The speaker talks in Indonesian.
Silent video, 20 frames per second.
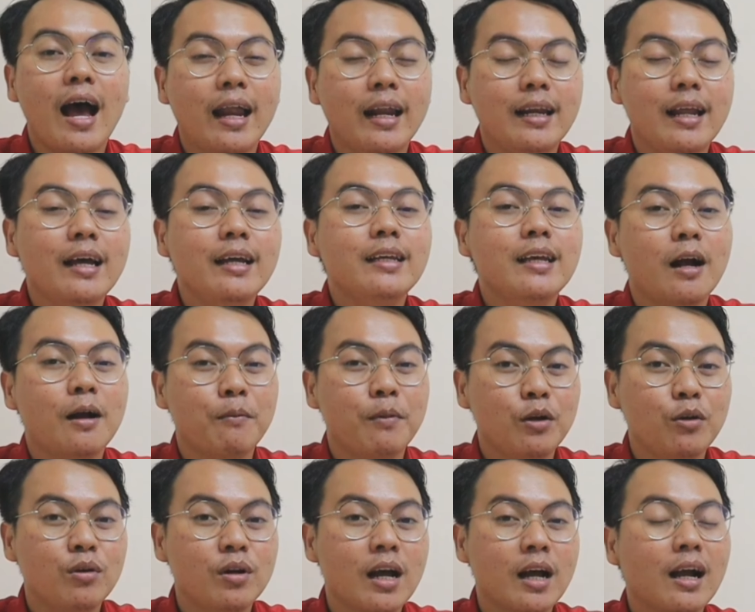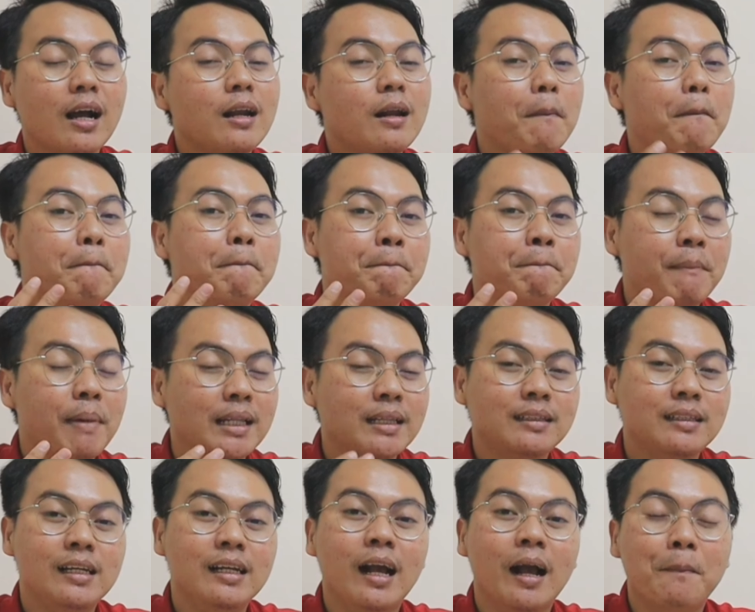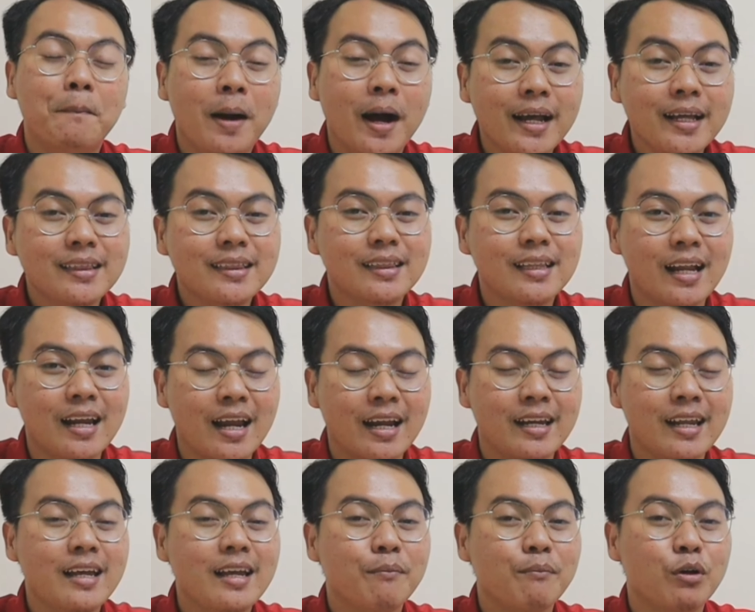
ada yang menggunakan 4GB dan ada